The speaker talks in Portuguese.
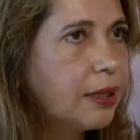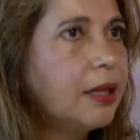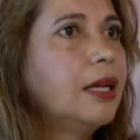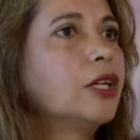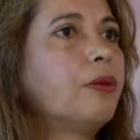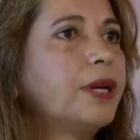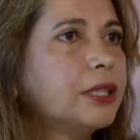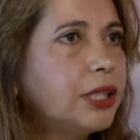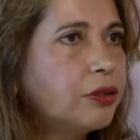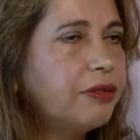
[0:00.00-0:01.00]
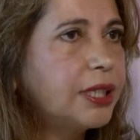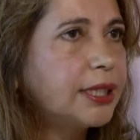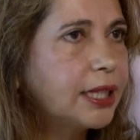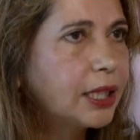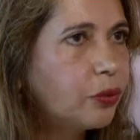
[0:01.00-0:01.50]
não precisou
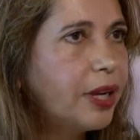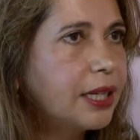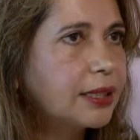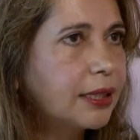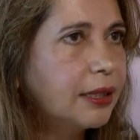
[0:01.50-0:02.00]
recorrer à justiça.